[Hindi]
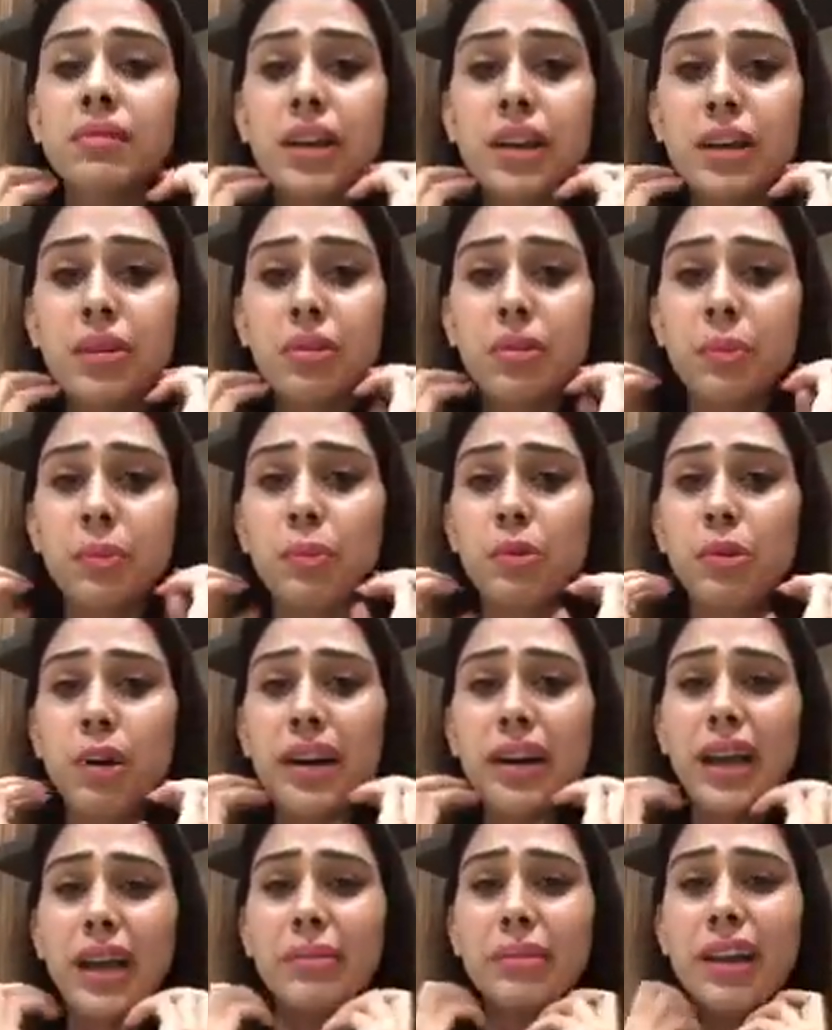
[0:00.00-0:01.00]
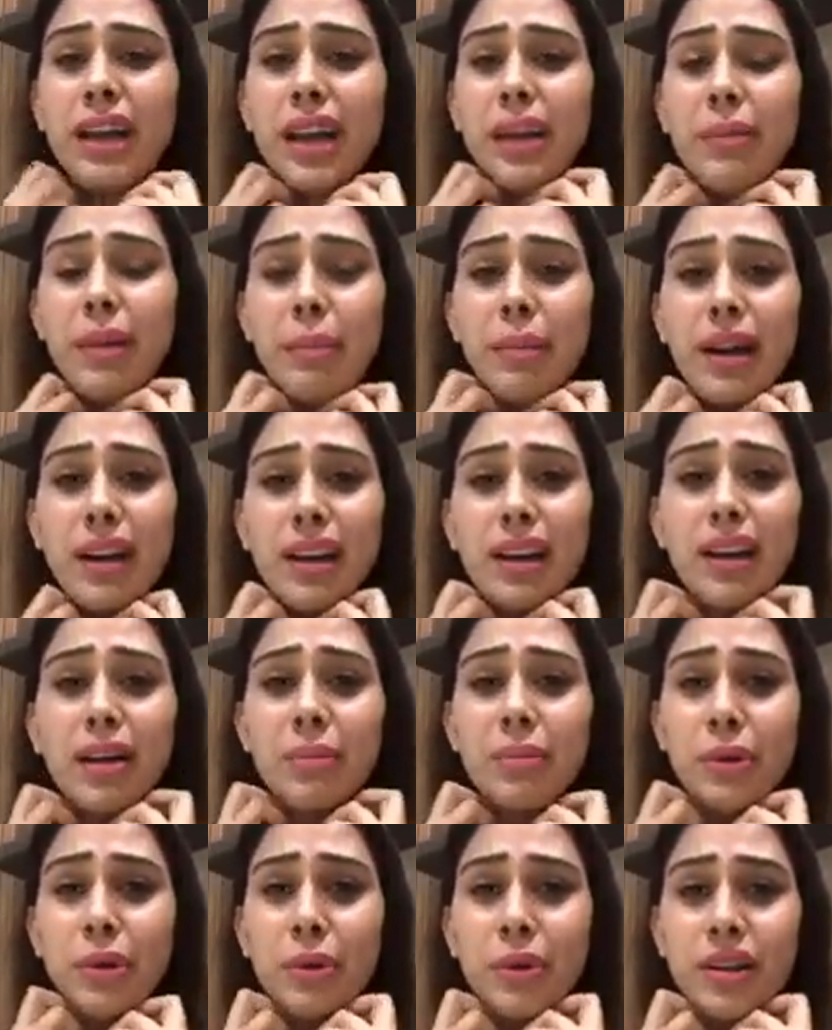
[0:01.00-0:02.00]
यू नो पूरा टाइम गले में बलगम
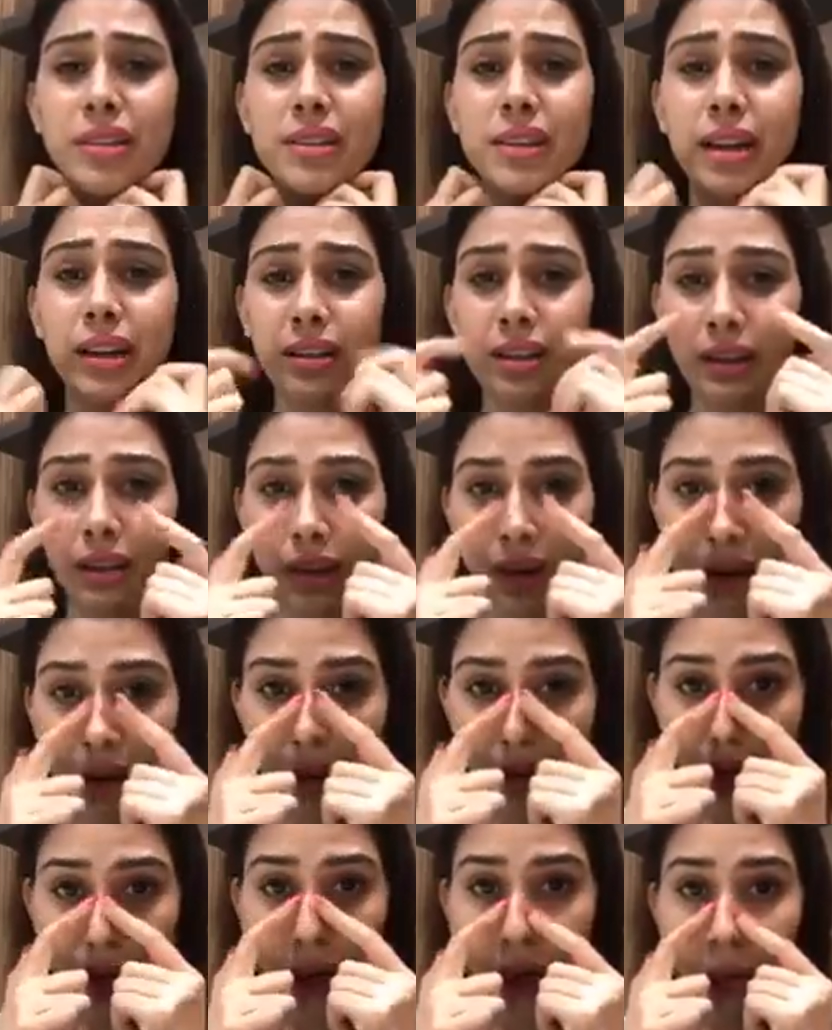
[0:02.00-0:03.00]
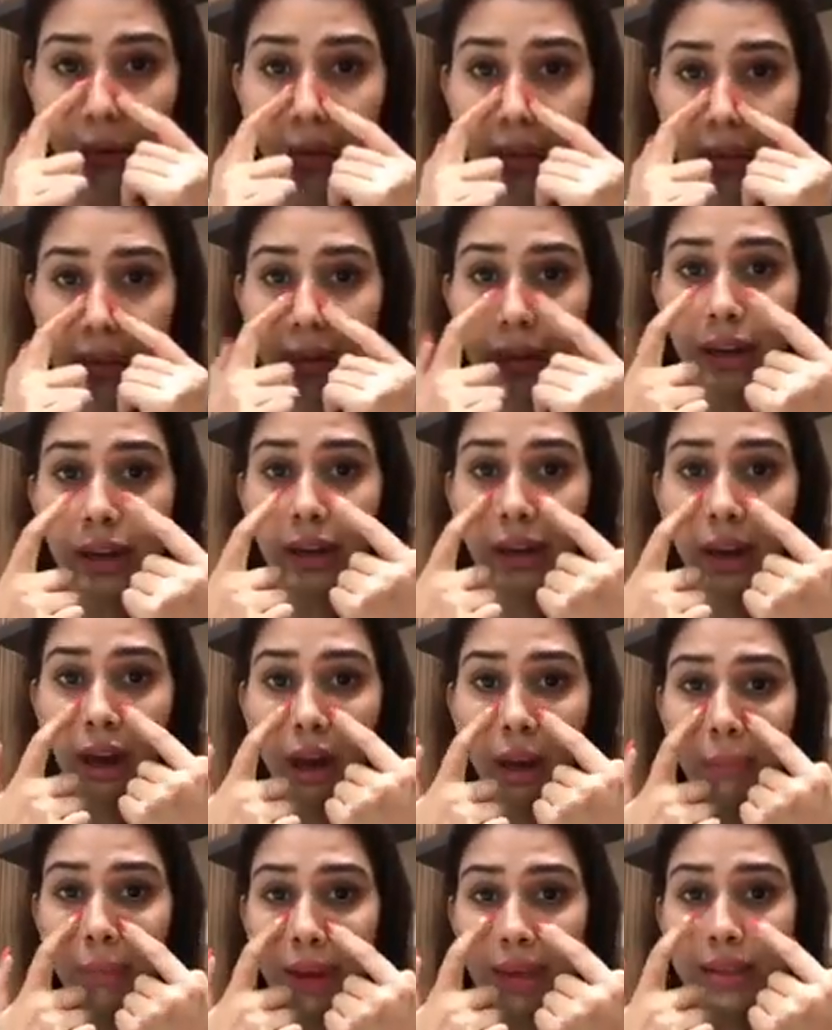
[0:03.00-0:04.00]
म्यूकस रहता था यहाँ नोज के
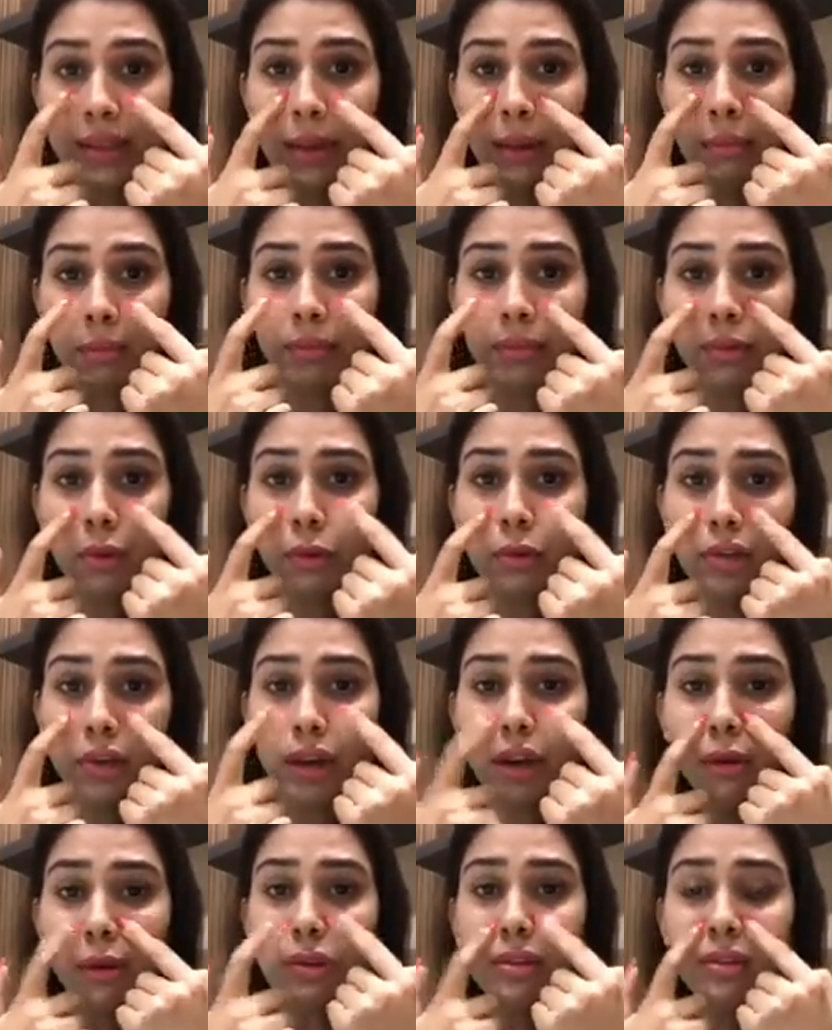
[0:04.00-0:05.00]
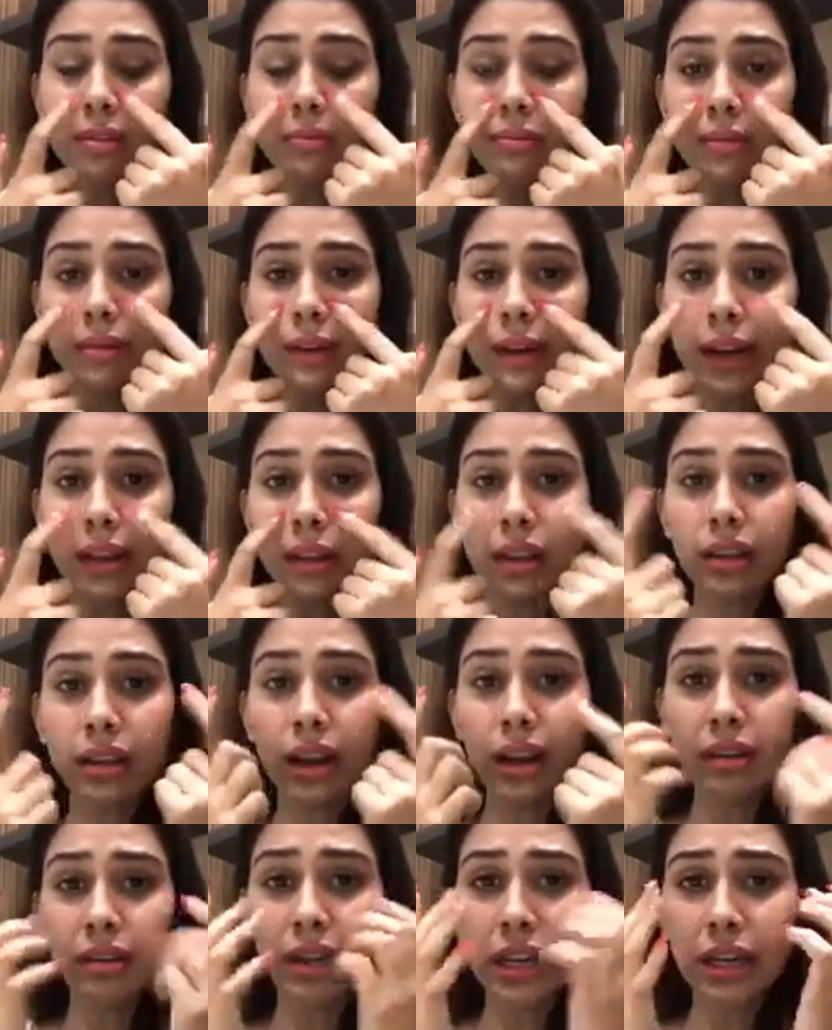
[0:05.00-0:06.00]
यहाँ पे ऐसे कुछ ना कुछ रहता
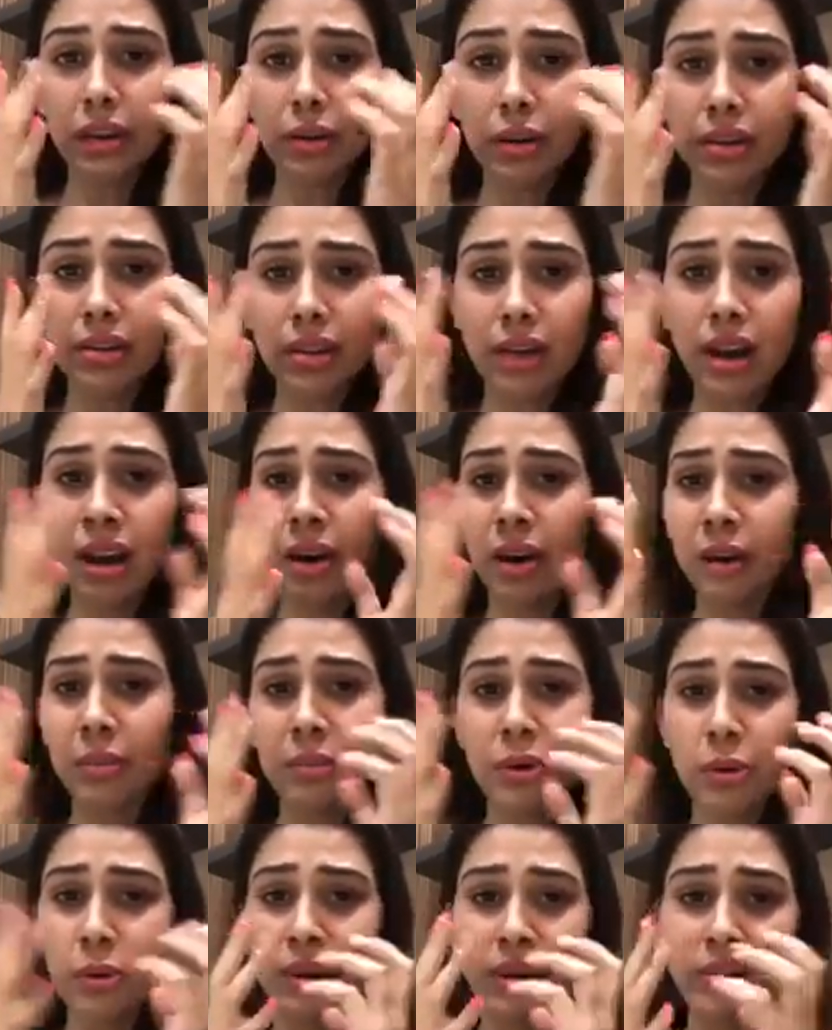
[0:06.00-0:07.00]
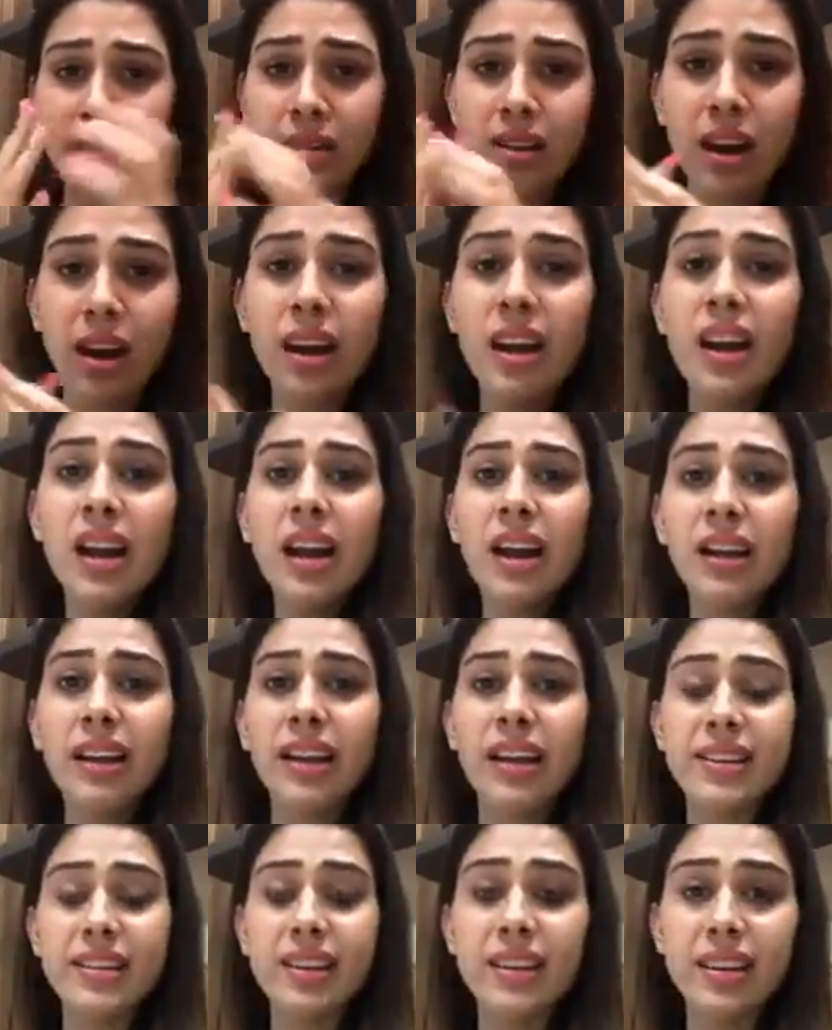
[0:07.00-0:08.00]
था लिक्विड सा और म्यूकस सा
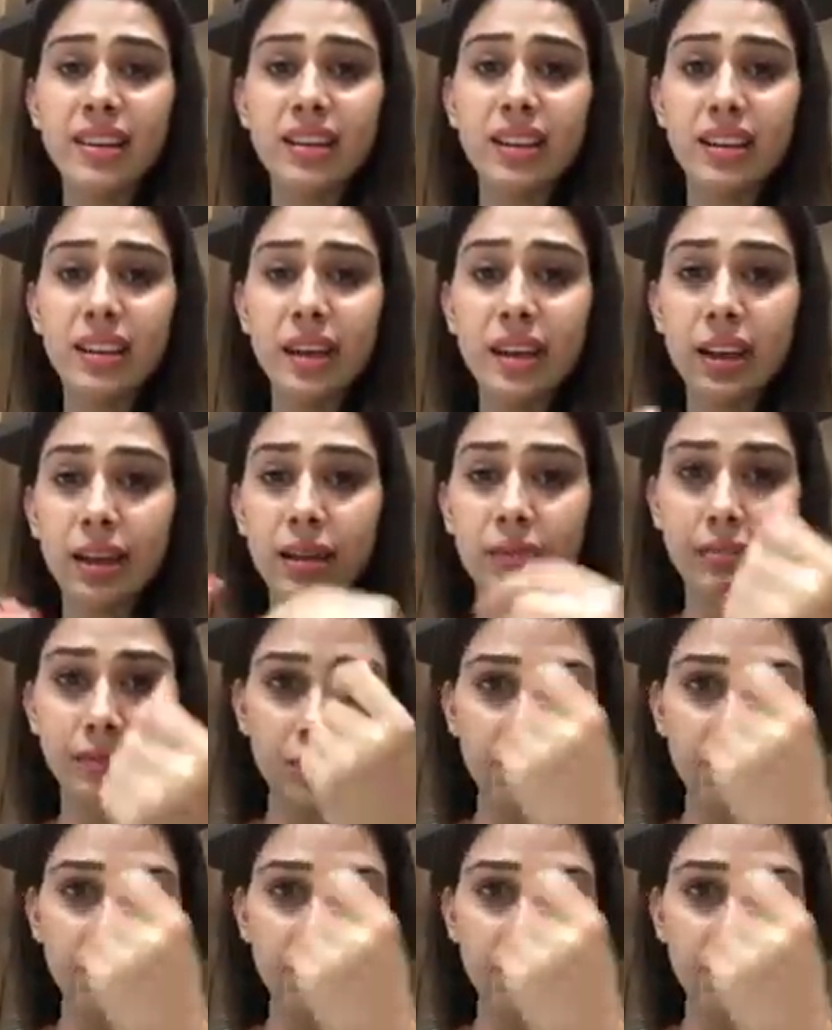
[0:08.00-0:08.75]
कि ऐसे लगता था कि